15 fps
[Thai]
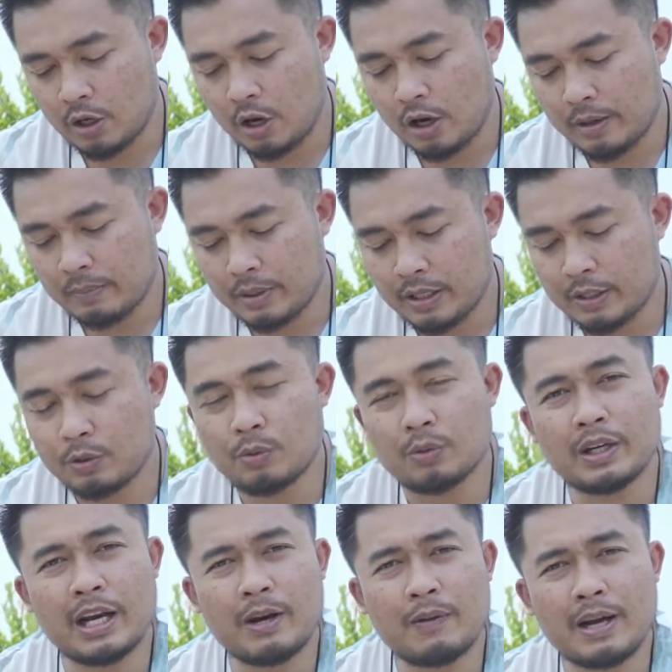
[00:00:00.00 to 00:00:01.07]
ลองให้เพื่อนดู
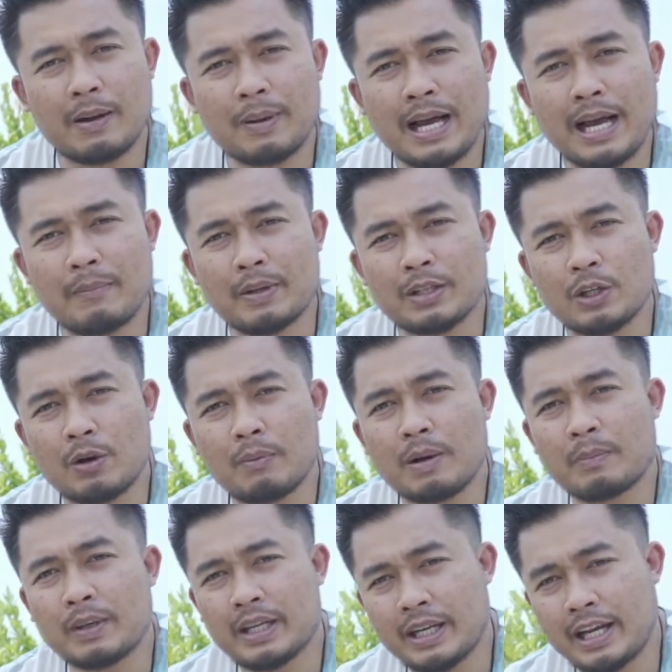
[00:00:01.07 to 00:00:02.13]
นะว่าภาพมันจะออก
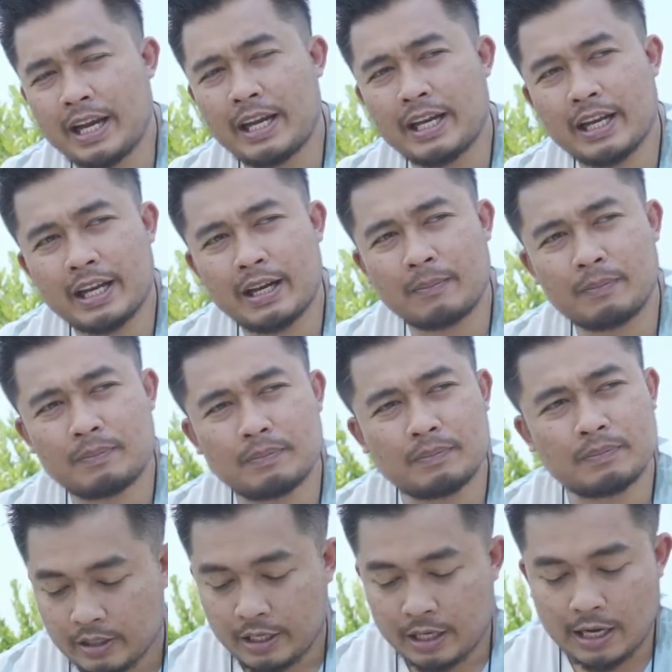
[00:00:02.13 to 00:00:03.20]
มาเป็นยังไงนะครับ
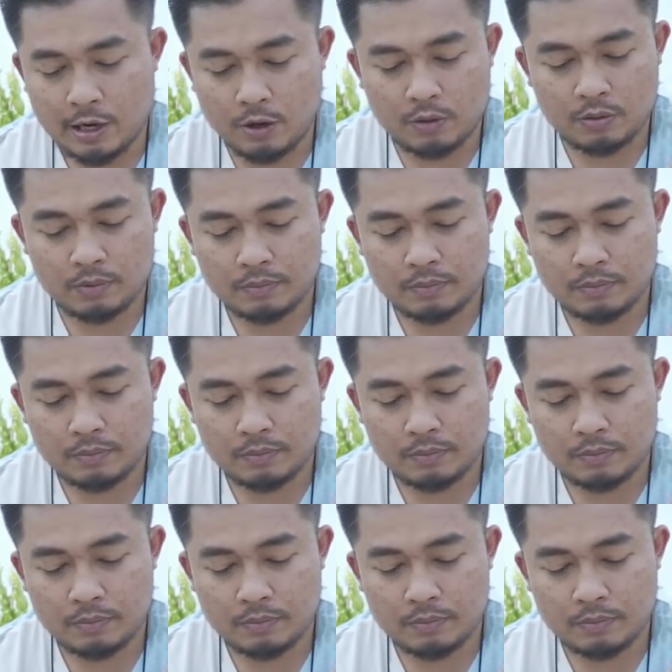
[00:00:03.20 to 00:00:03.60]
เดี๋ยวเรา